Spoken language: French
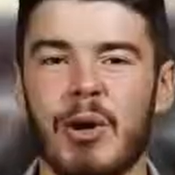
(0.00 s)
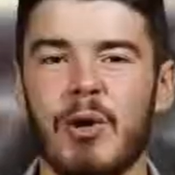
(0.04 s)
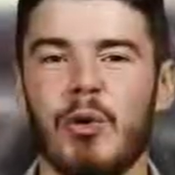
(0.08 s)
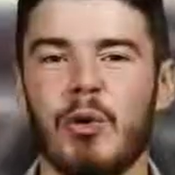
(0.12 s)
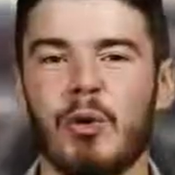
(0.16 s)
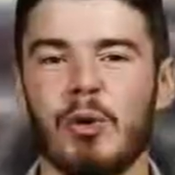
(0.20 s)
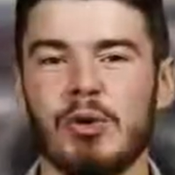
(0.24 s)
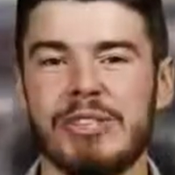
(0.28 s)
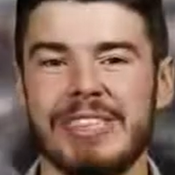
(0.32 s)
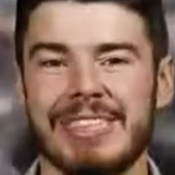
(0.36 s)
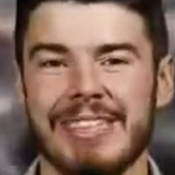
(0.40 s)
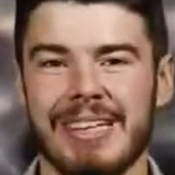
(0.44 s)

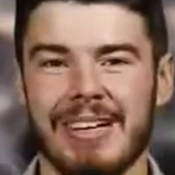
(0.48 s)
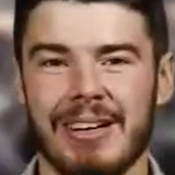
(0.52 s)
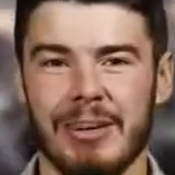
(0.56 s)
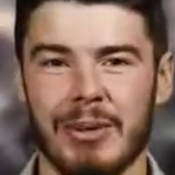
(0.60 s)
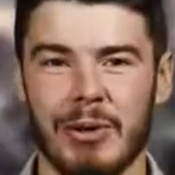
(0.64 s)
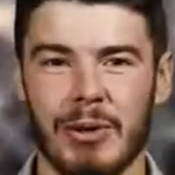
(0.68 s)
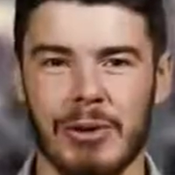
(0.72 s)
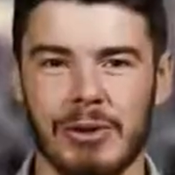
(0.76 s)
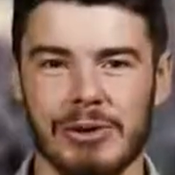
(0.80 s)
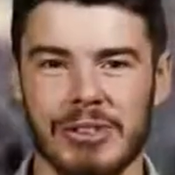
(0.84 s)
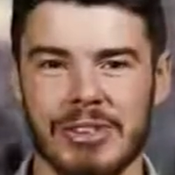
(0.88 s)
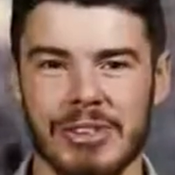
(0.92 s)
Au
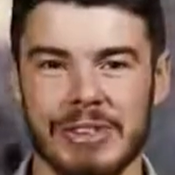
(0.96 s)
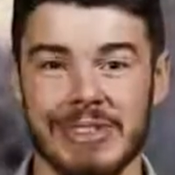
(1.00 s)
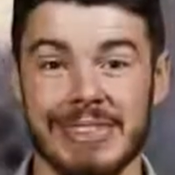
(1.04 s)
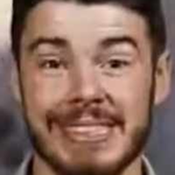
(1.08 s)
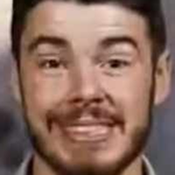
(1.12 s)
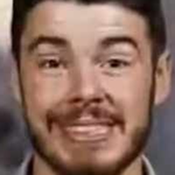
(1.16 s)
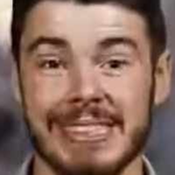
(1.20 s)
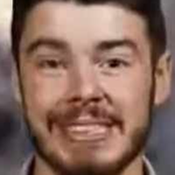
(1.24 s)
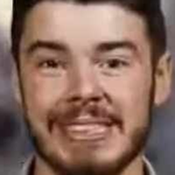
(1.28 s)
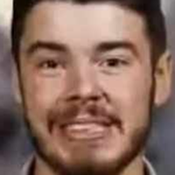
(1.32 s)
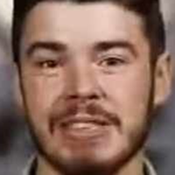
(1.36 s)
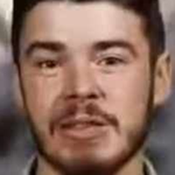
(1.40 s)
Lance,
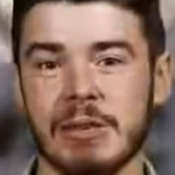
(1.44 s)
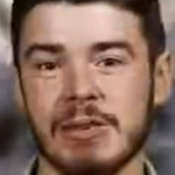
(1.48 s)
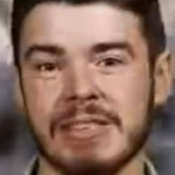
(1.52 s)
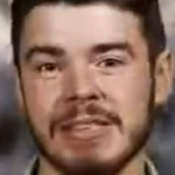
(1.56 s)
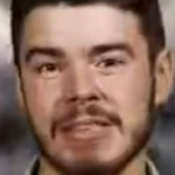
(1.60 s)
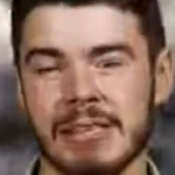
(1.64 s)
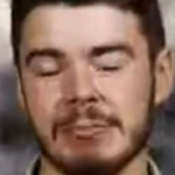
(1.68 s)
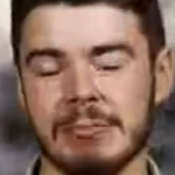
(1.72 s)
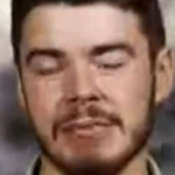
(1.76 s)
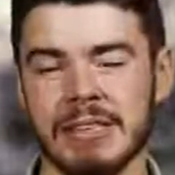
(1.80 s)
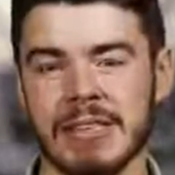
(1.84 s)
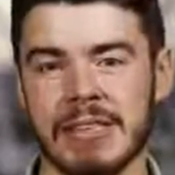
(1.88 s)
c'est ce
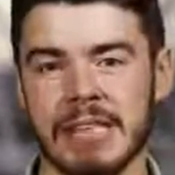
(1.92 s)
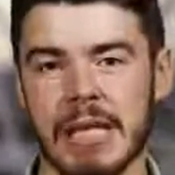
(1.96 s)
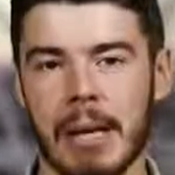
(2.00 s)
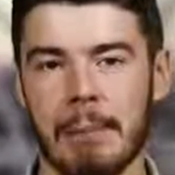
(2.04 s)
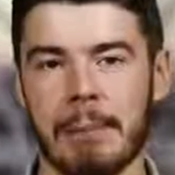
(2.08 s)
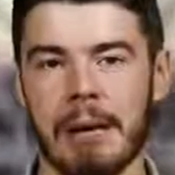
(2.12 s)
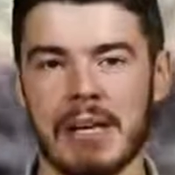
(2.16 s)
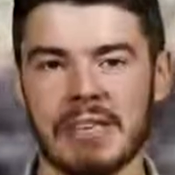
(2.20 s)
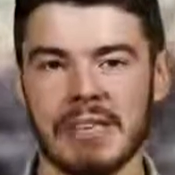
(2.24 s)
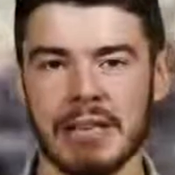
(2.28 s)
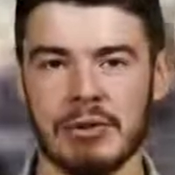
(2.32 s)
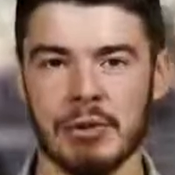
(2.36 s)
samedi à
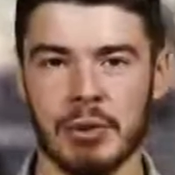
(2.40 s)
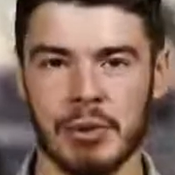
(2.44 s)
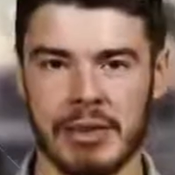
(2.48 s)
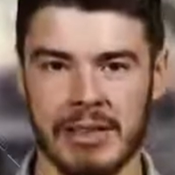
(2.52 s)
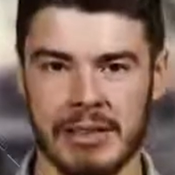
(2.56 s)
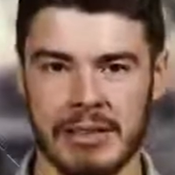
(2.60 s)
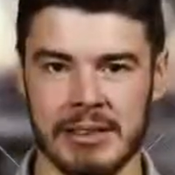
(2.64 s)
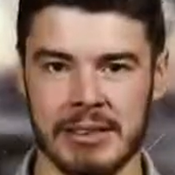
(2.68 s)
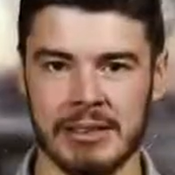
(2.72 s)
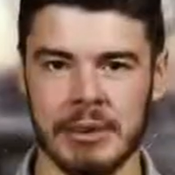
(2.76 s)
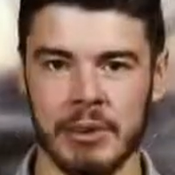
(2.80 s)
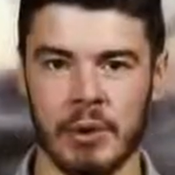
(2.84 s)
partir de
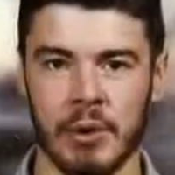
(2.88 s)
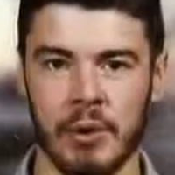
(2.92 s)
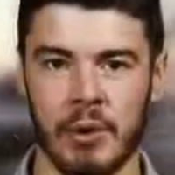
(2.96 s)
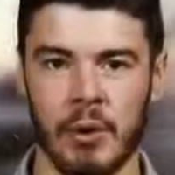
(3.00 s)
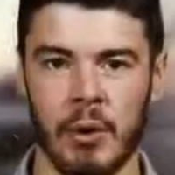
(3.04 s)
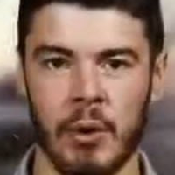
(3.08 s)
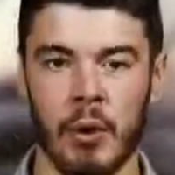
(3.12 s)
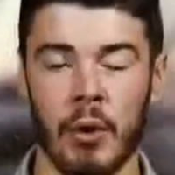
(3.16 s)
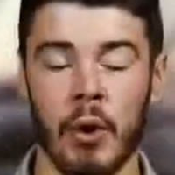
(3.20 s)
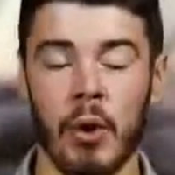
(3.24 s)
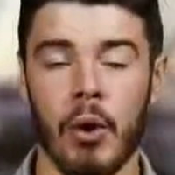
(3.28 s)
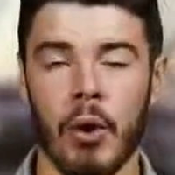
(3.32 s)

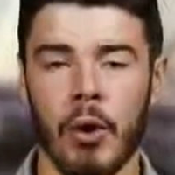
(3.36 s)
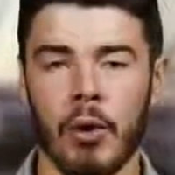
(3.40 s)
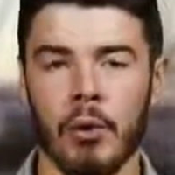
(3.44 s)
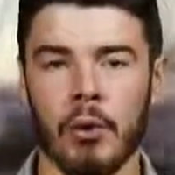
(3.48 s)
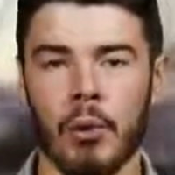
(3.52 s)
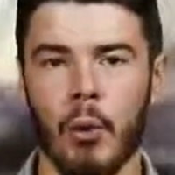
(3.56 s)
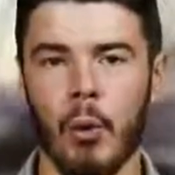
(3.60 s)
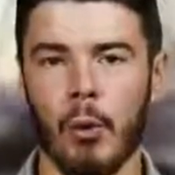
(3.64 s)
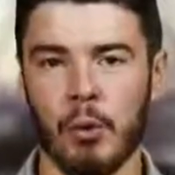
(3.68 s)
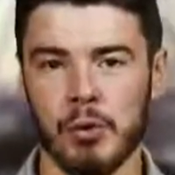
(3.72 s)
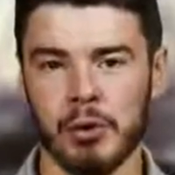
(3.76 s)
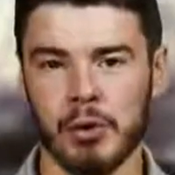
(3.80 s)
15h.
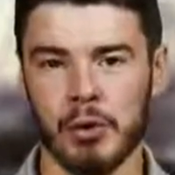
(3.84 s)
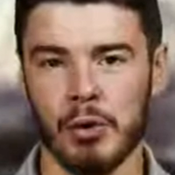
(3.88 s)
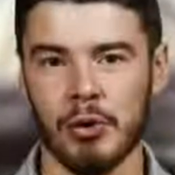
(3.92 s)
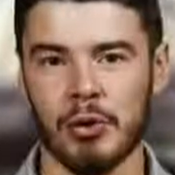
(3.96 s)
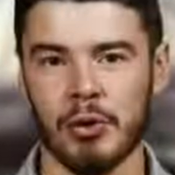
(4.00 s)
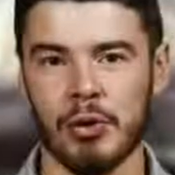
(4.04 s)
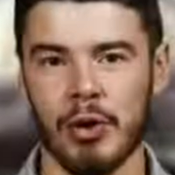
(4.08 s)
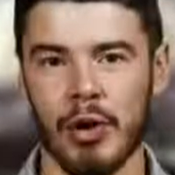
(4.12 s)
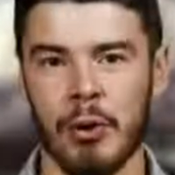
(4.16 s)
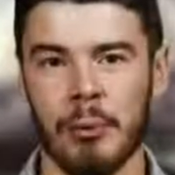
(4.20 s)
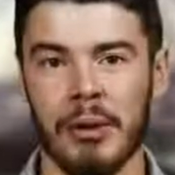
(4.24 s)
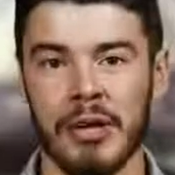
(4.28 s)
Le 11
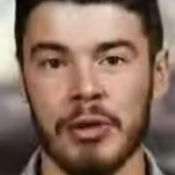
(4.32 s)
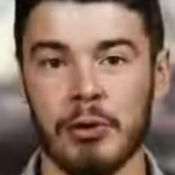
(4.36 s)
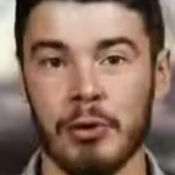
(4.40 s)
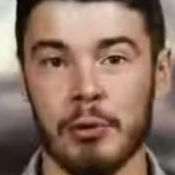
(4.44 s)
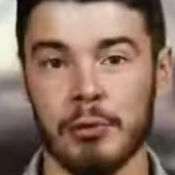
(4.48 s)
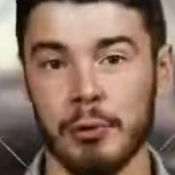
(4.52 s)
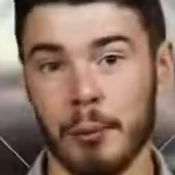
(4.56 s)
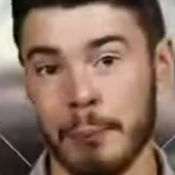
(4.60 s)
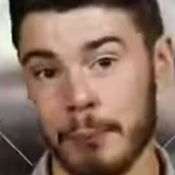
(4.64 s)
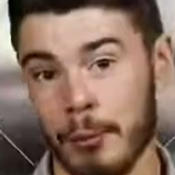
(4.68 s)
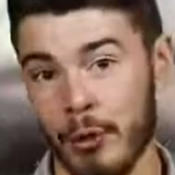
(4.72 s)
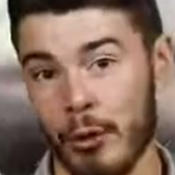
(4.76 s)
octobre, il ne
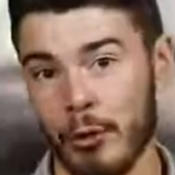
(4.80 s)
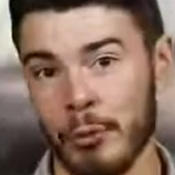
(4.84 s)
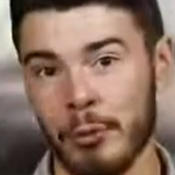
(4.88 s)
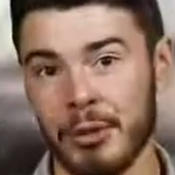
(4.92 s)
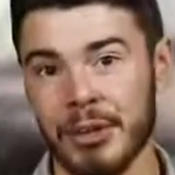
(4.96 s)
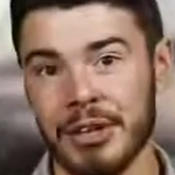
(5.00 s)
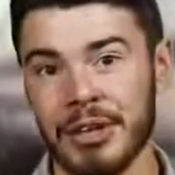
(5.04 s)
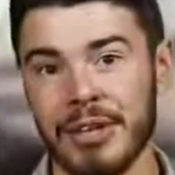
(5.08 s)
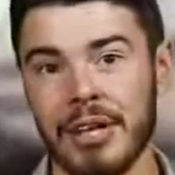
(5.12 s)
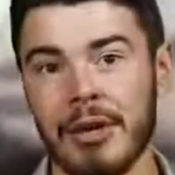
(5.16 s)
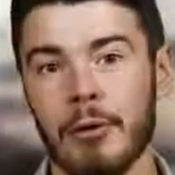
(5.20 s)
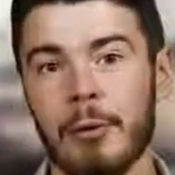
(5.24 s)
faut pas
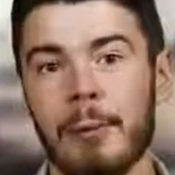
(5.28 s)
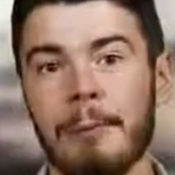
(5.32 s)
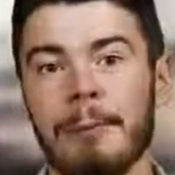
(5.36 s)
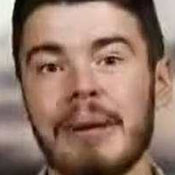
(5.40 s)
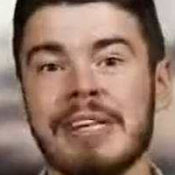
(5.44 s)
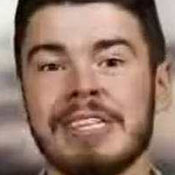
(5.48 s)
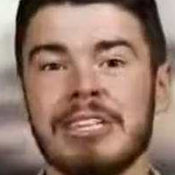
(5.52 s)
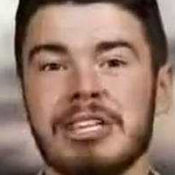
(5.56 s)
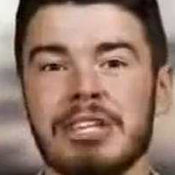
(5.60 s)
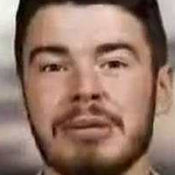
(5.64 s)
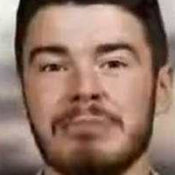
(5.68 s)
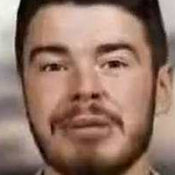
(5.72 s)
oublier le
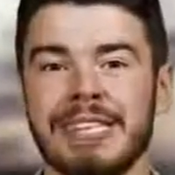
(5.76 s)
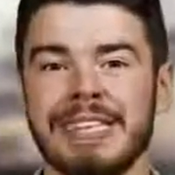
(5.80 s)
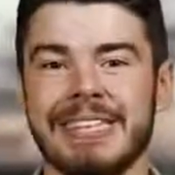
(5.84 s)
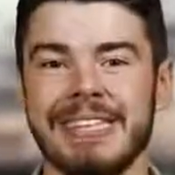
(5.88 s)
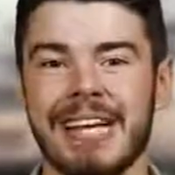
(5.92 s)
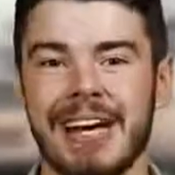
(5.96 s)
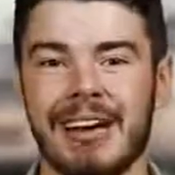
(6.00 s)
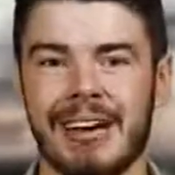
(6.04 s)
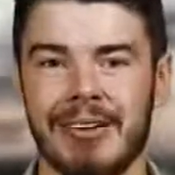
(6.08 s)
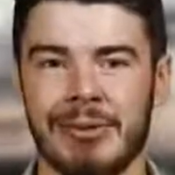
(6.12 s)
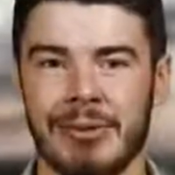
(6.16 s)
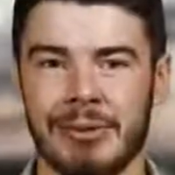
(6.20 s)
match
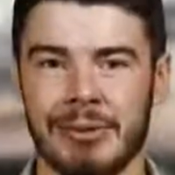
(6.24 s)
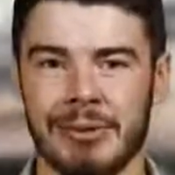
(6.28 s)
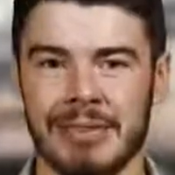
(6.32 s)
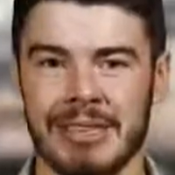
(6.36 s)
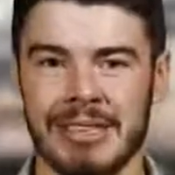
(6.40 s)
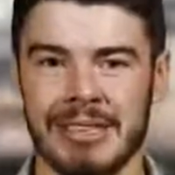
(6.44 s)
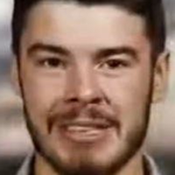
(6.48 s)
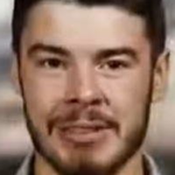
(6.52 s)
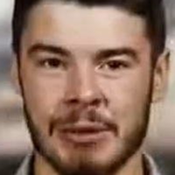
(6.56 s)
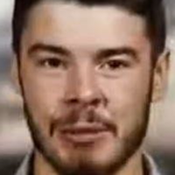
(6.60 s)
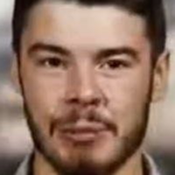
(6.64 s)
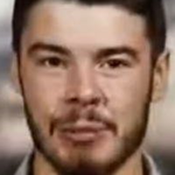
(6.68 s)
amical
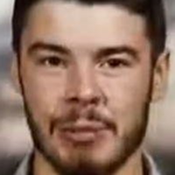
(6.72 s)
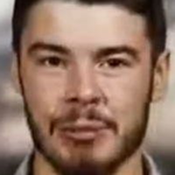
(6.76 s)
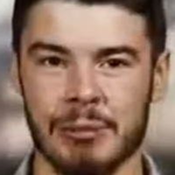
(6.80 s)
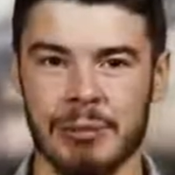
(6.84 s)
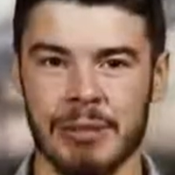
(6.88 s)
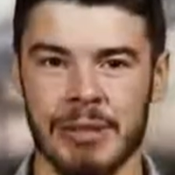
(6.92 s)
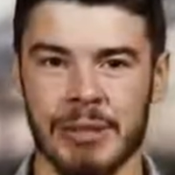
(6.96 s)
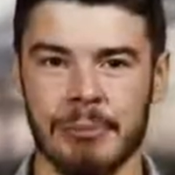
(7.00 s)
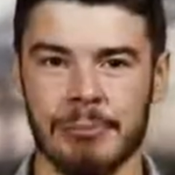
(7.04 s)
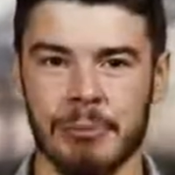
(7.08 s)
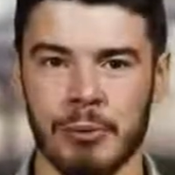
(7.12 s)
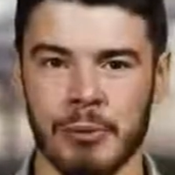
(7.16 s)
des hommes de
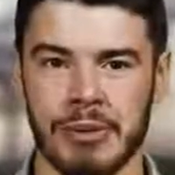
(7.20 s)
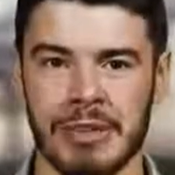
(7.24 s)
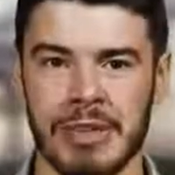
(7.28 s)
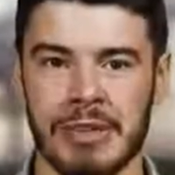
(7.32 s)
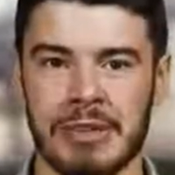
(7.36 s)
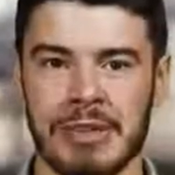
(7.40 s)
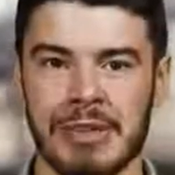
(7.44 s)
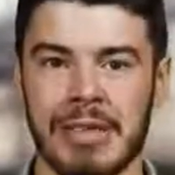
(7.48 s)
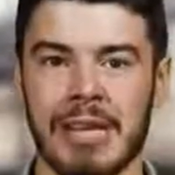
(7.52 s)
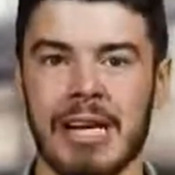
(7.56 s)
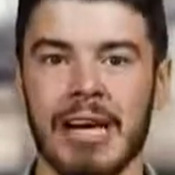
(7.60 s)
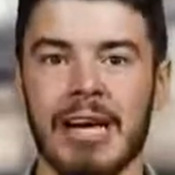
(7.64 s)
Philippe
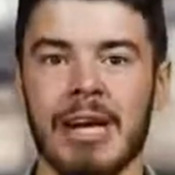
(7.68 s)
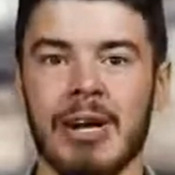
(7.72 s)
Montagnier.